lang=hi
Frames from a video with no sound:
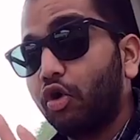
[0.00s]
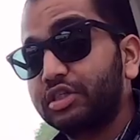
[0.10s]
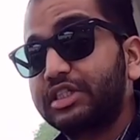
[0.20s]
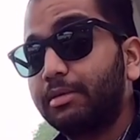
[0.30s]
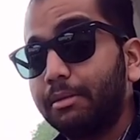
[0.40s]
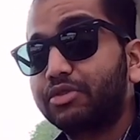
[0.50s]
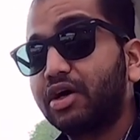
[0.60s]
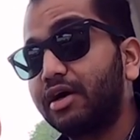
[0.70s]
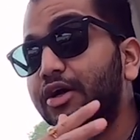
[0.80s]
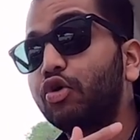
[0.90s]
और जब हम
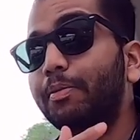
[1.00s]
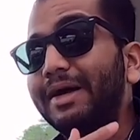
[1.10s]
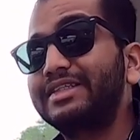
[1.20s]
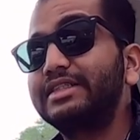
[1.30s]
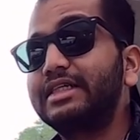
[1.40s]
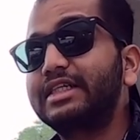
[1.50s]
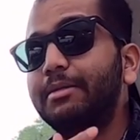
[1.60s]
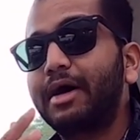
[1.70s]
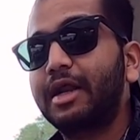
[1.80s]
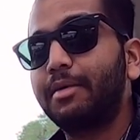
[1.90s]
थर्ड रो पैसेंजर्स
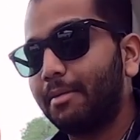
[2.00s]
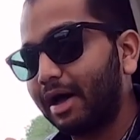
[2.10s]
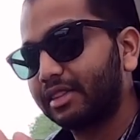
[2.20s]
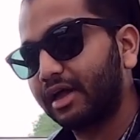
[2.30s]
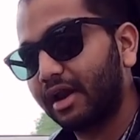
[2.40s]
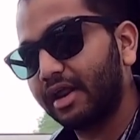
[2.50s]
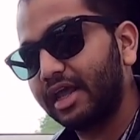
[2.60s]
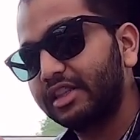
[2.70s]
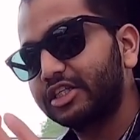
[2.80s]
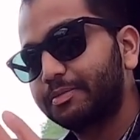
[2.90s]
के बारे में बात कर रहे
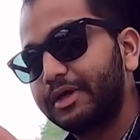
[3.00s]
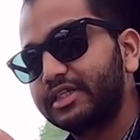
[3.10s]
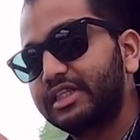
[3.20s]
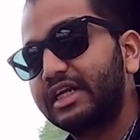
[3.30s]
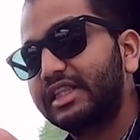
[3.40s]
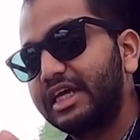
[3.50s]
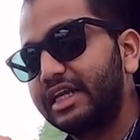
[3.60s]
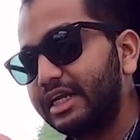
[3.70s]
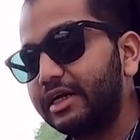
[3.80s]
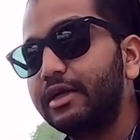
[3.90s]
हैं द स्पेस दैट दे
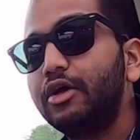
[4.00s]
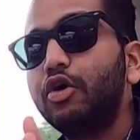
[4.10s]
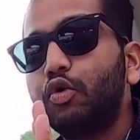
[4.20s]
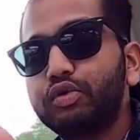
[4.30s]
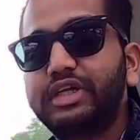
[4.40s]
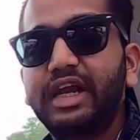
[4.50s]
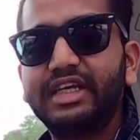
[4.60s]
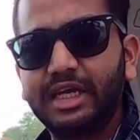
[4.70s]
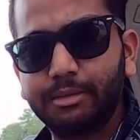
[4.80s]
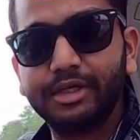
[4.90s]
नीड उसके
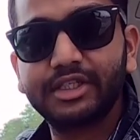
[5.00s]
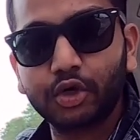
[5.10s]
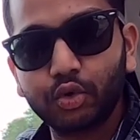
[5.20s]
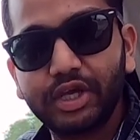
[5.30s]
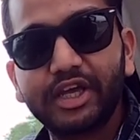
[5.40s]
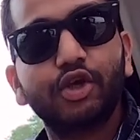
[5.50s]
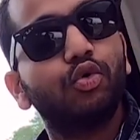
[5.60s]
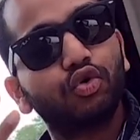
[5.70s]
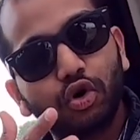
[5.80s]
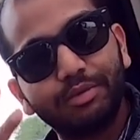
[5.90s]
लिए ये भी ज़रूरी है कि
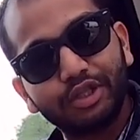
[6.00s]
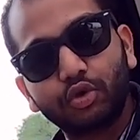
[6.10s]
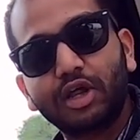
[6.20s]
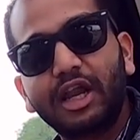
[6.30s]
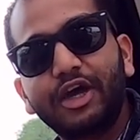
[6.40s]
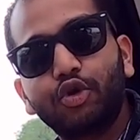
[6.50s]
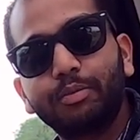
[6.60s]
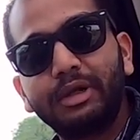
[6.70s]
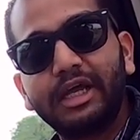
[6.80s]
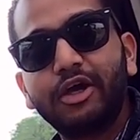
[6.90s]
उनको भी थोड़ा लेग
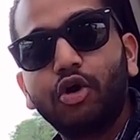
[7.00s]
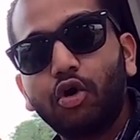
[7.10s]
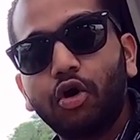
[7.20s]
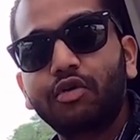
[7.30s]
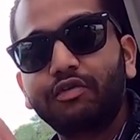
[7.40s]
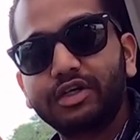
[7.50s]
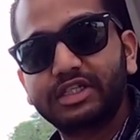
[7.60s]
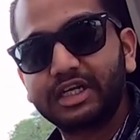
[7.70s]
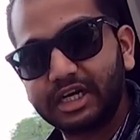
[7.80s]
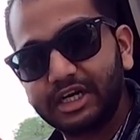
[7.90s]
रूम मिले और
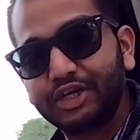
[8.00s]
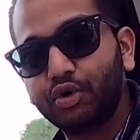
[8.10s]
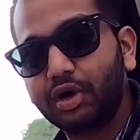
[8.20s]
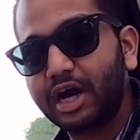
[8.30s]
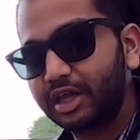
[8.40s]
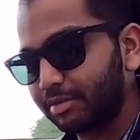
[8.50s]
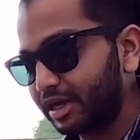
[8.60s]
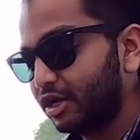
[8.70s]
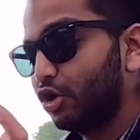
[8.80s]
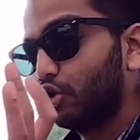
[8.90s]
वर्सेटिलिटी हो गाड़ी
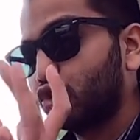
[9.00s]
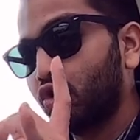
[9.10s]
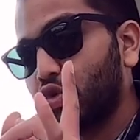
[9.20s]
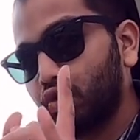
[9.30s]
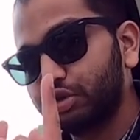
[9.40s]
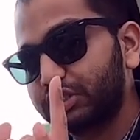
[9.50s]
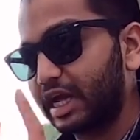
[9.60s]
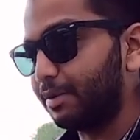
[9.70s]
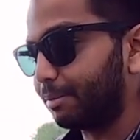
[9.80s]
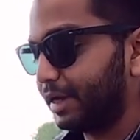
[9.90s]
में तो उस
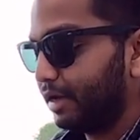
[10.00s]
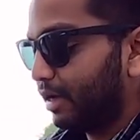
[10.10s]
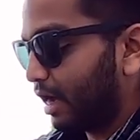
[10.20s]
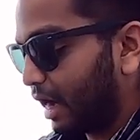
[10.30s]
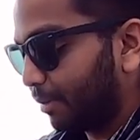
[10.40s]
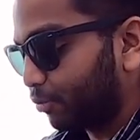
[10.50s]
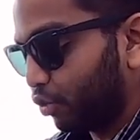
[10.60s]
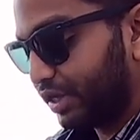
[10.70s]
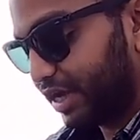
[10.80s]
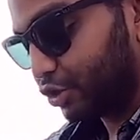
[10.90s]
टाइम पे
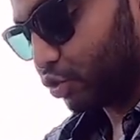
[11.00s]
आपको ये